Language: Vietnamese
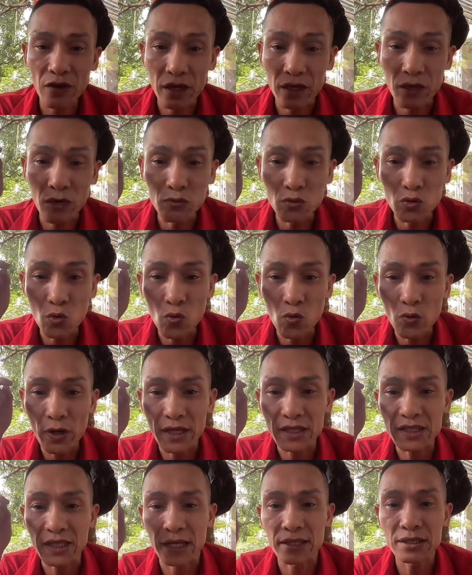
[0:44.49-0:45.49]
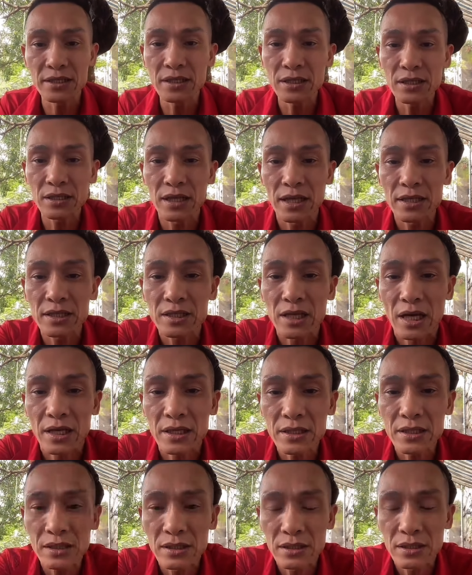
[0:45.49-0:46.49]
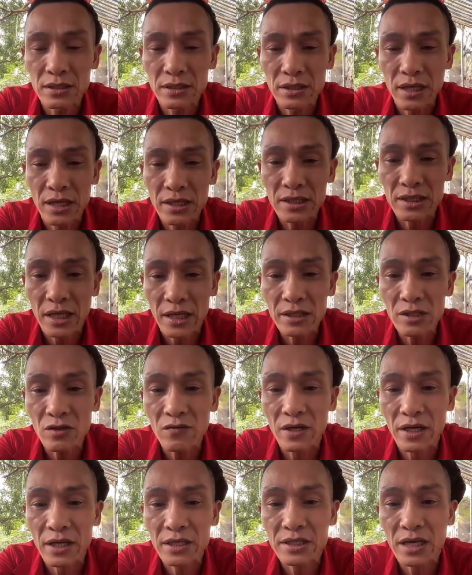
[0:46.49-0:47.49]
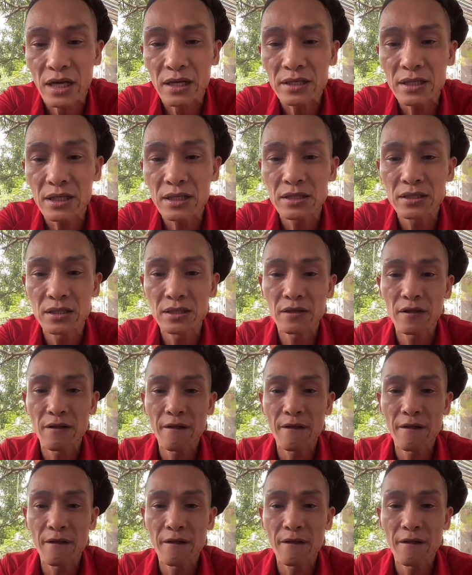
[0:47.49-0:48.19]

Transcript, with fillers: phải không chú đánh chắn chứ đánh chắn đánh chắn chứ không phải đánh trắng nhá